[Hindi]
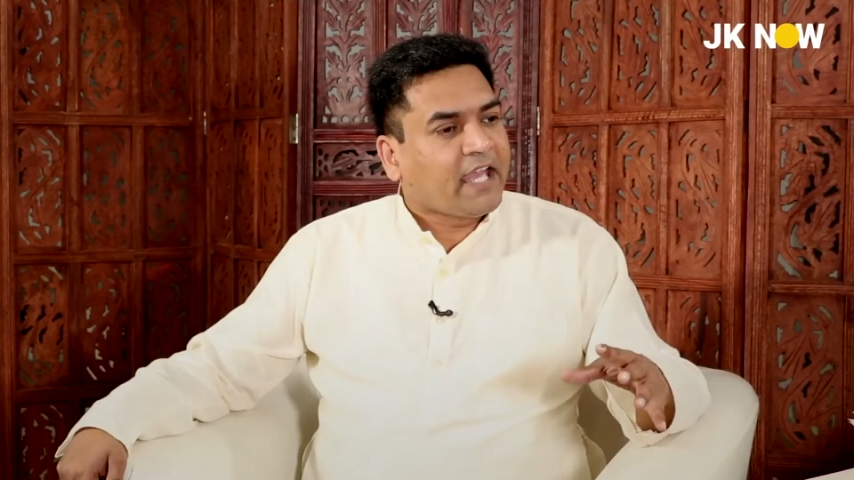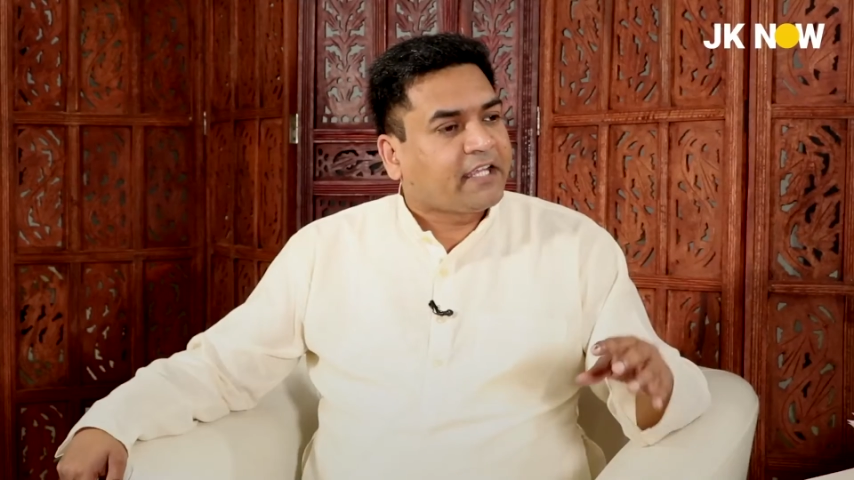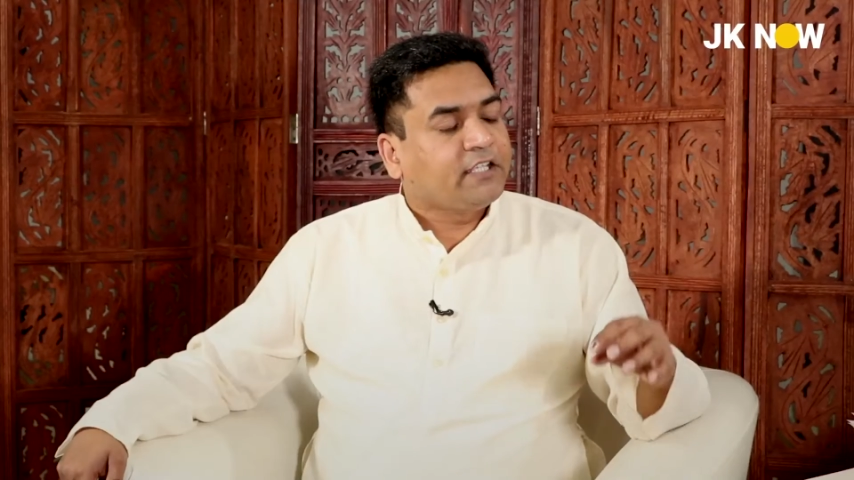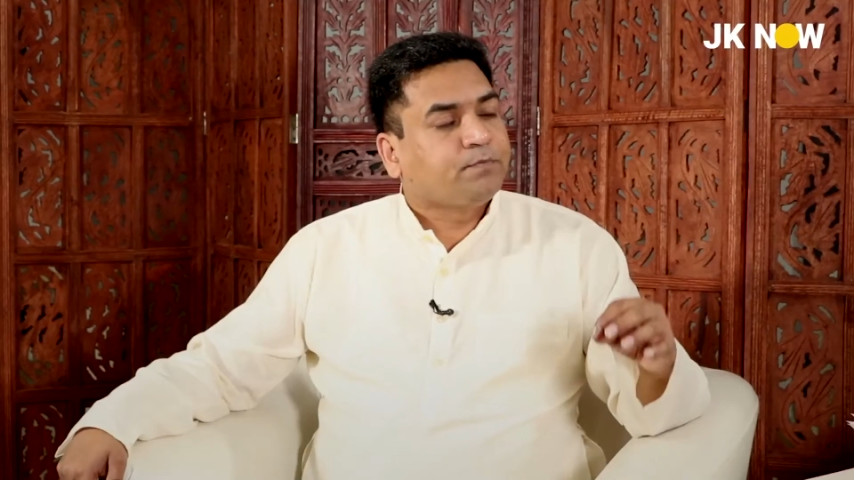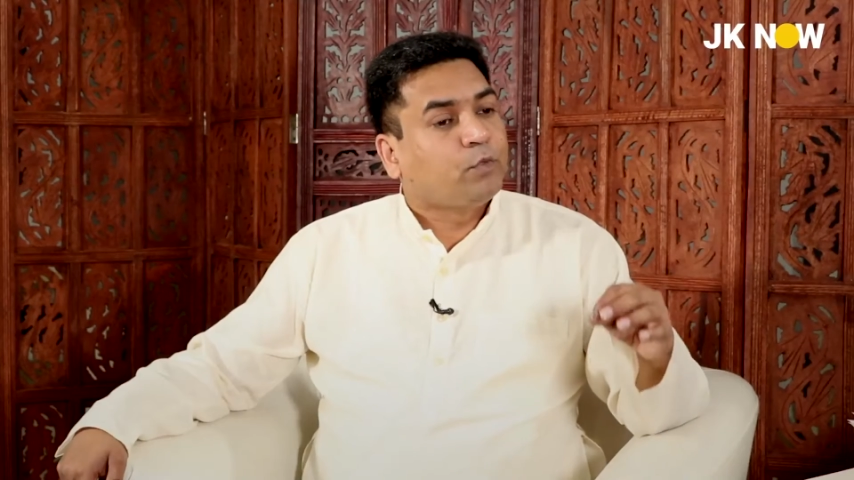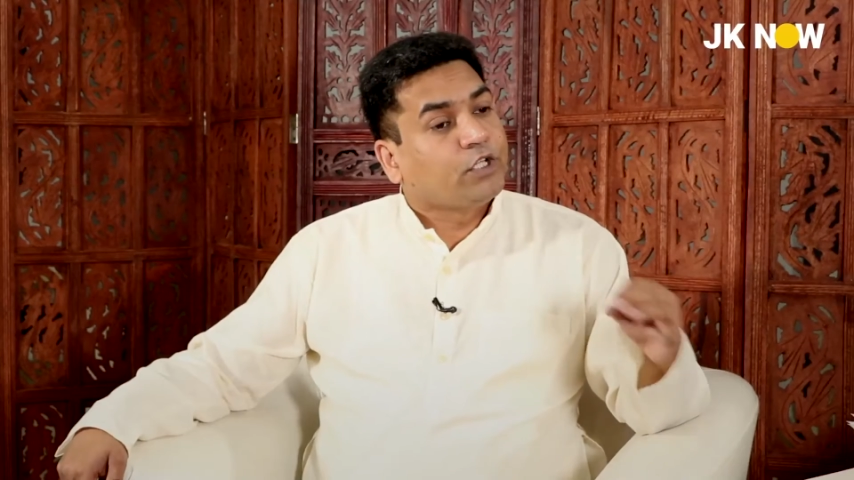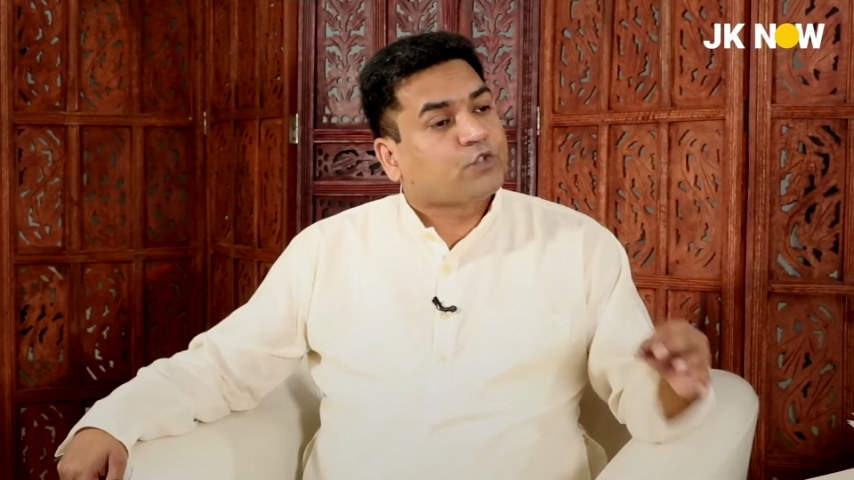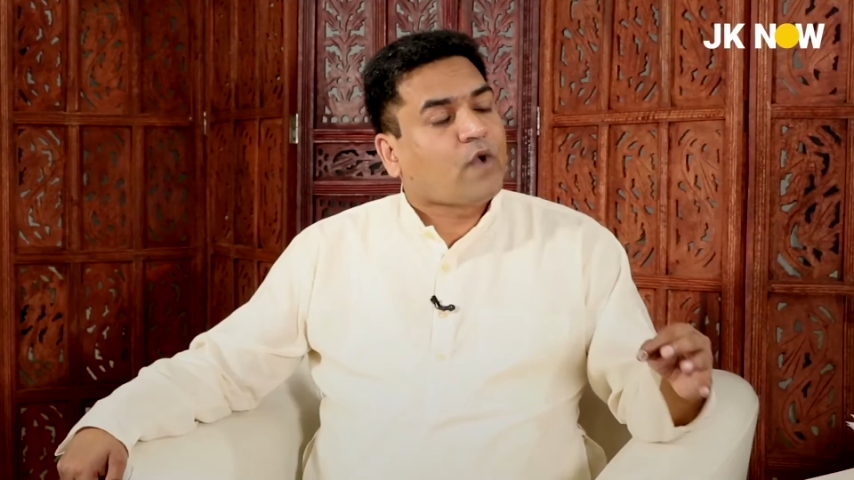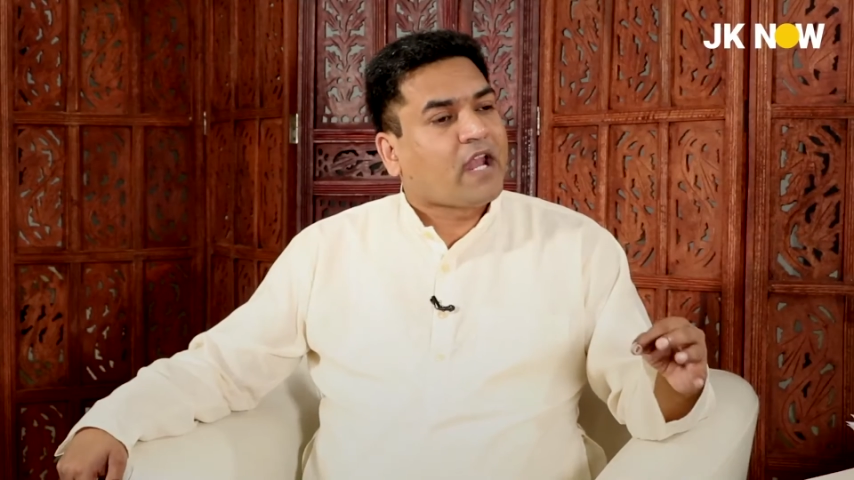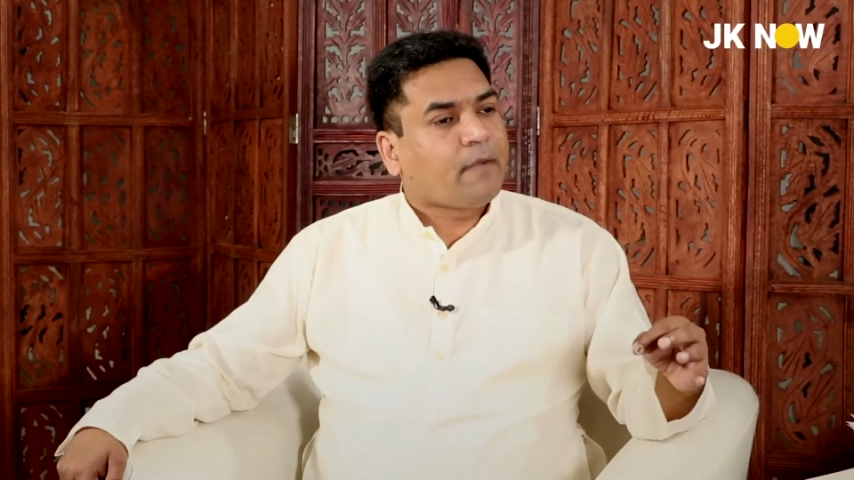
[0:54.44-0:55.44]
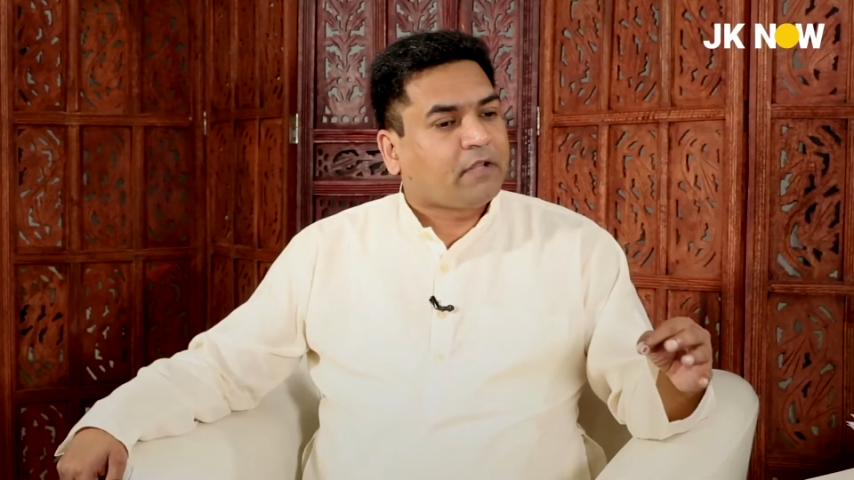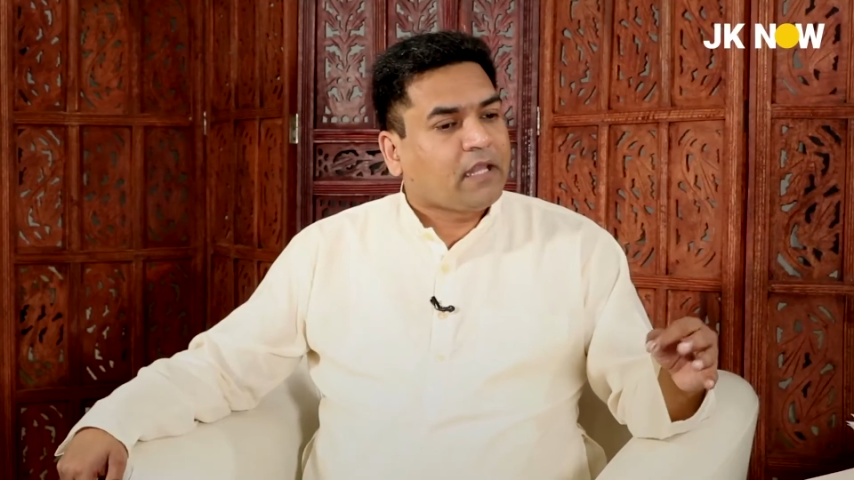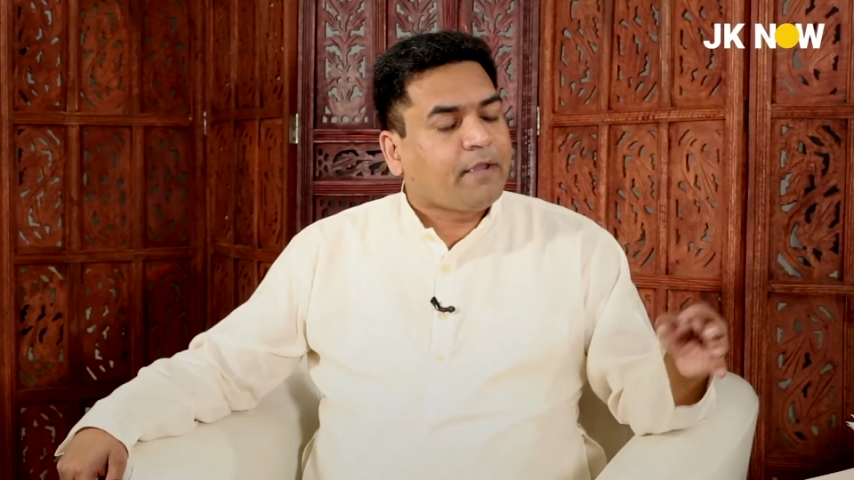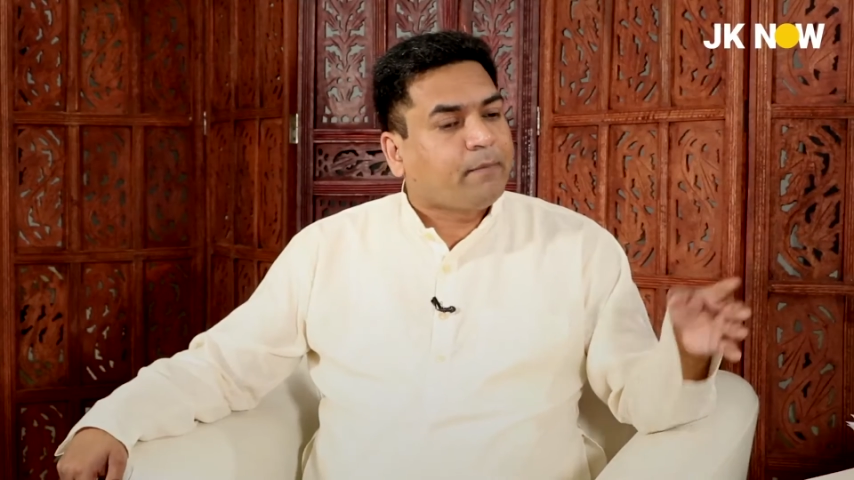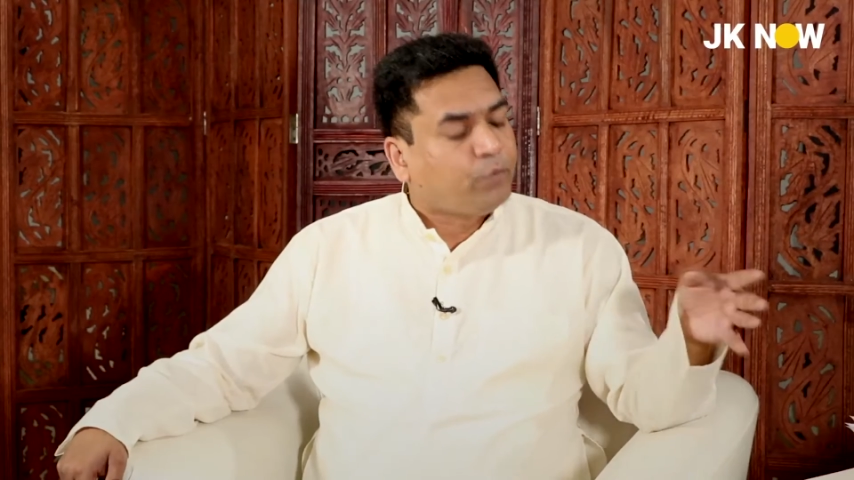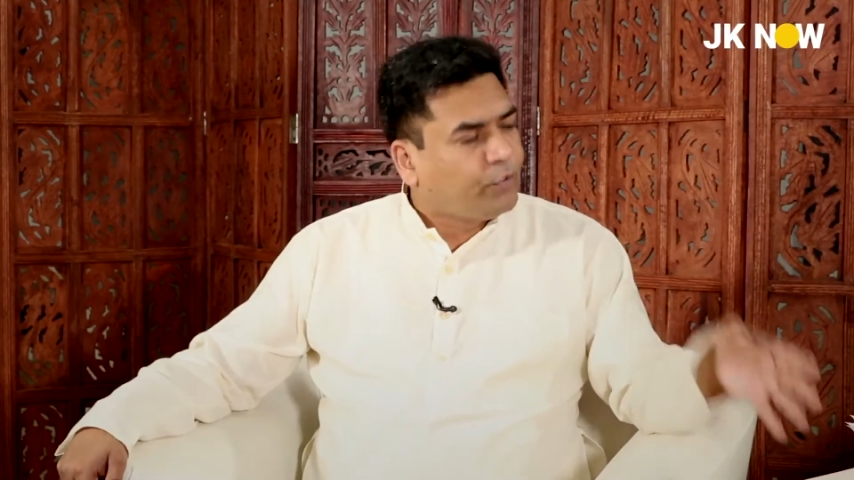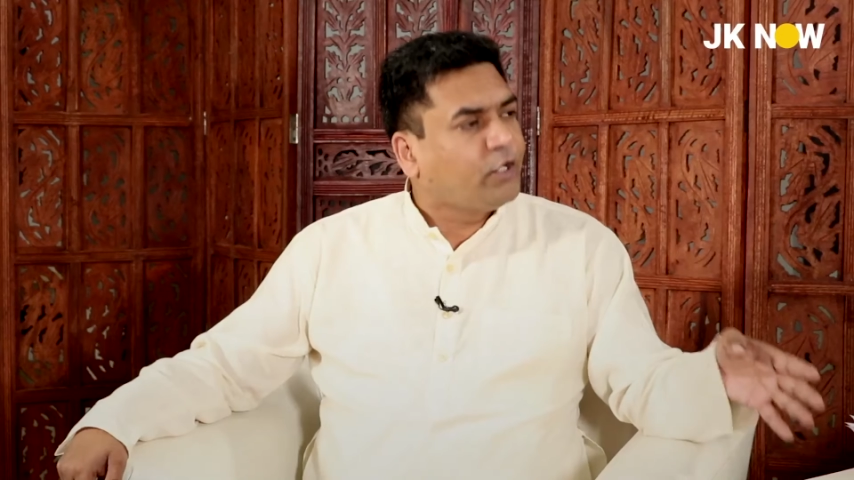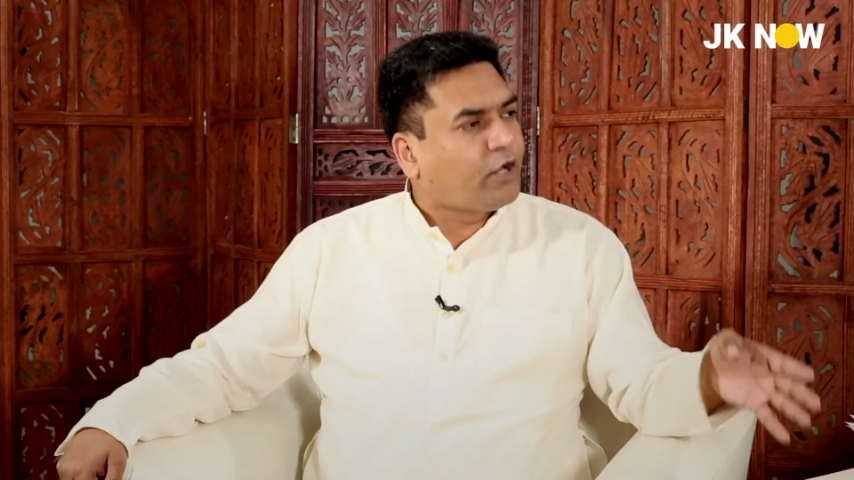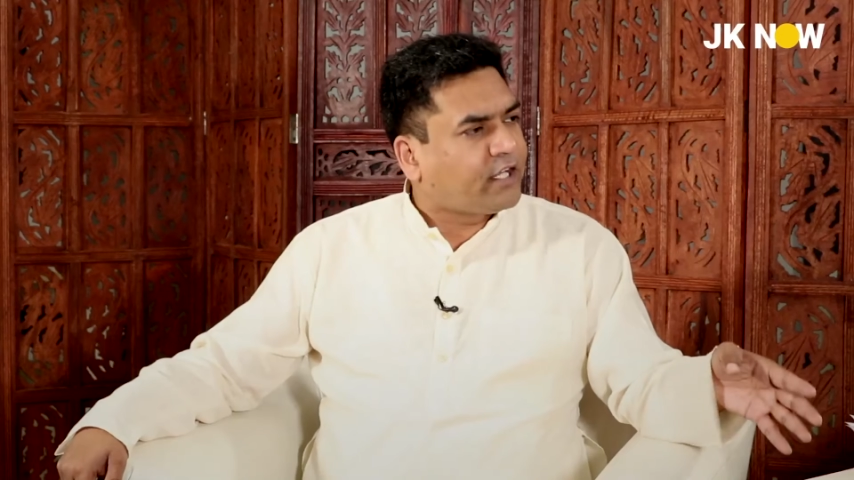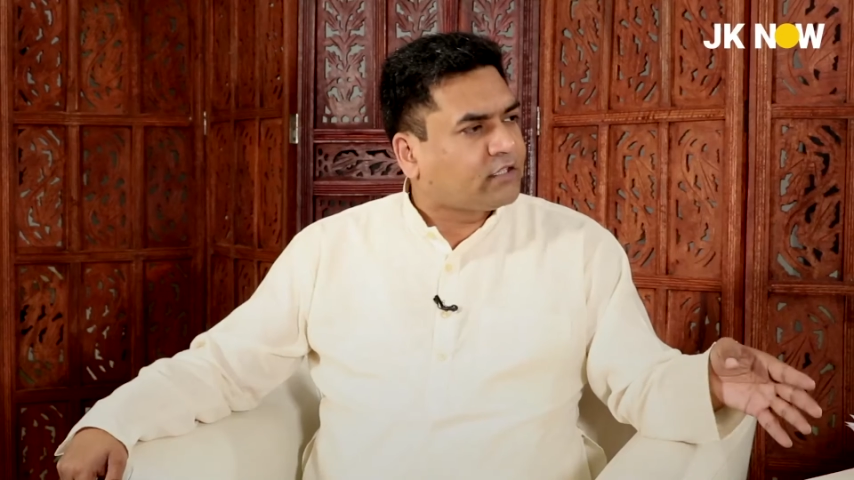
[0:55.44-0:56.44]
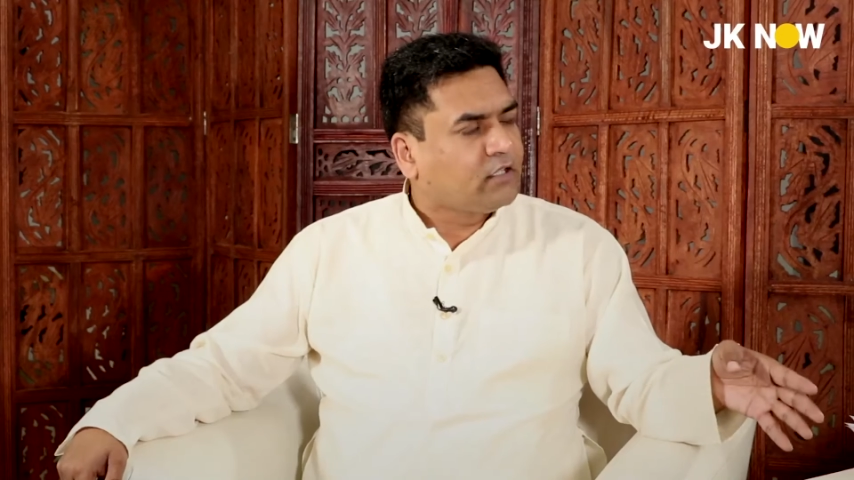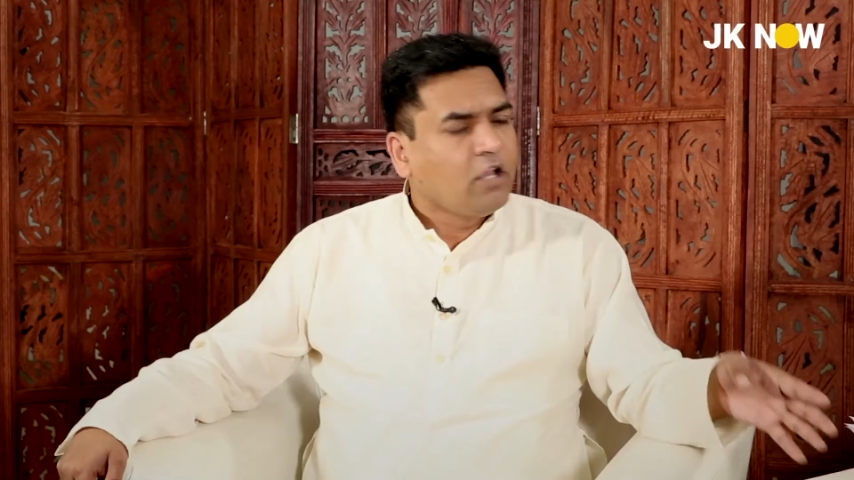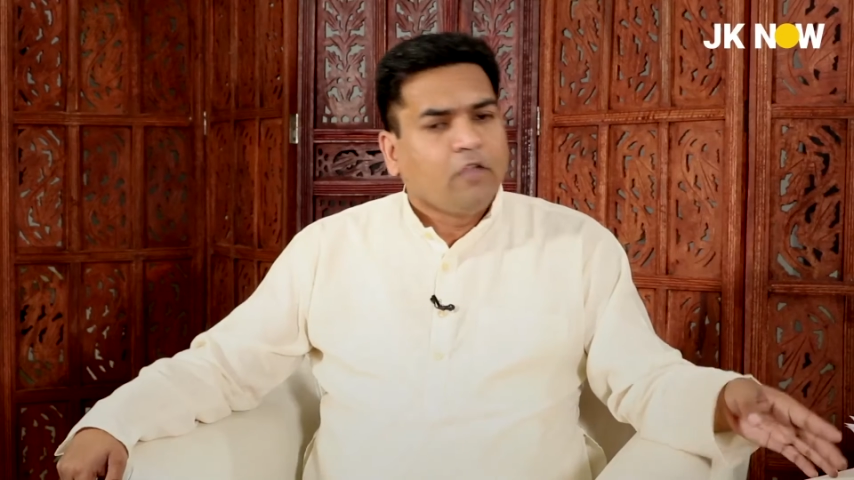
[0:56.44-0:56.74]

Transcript: है कि पुलिस वाला मतलब एक बूढ़ी औरत